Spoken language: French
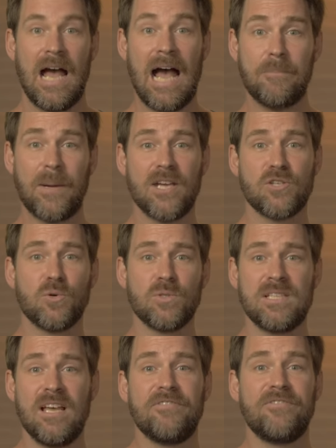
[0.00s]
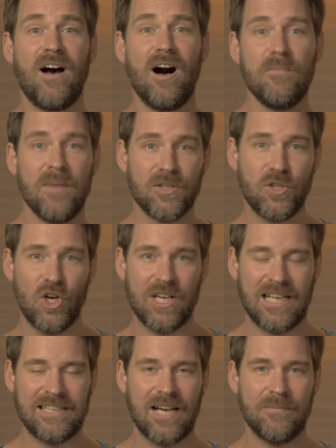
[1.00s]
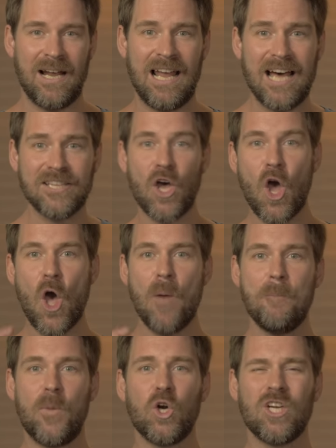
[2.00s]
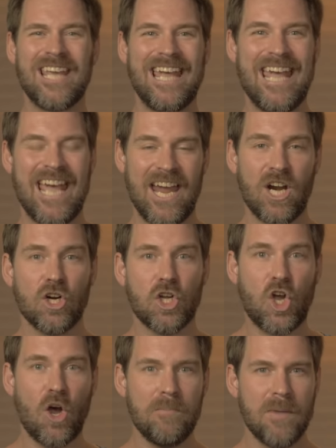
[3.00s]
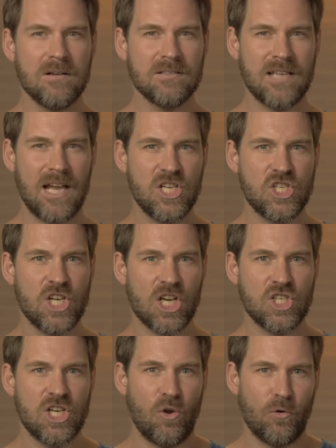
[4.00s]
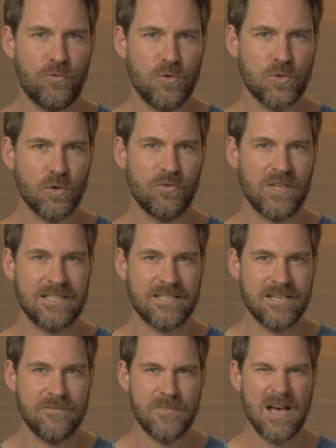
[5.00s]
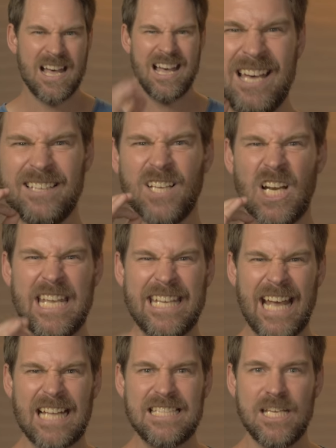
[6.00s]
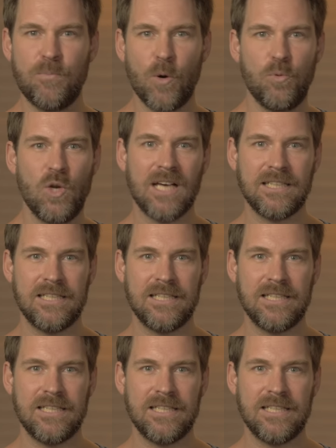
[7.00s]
Après Joseph, en manque de locataires malades, Burke et Hare commencent à aller chercher leurs futures victimes dans les quartiers populaires